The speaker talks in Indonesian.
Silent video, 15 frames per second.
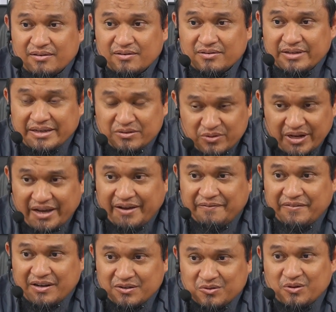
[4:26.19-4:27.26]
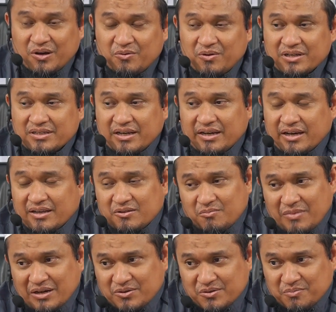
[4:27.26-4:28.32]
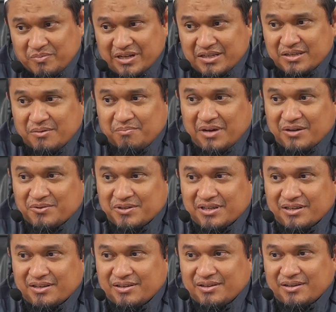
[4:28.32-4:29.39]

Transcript: saya sudah hafal, sudah kuasai. Ya, itu bagus, prinsip bagus ya.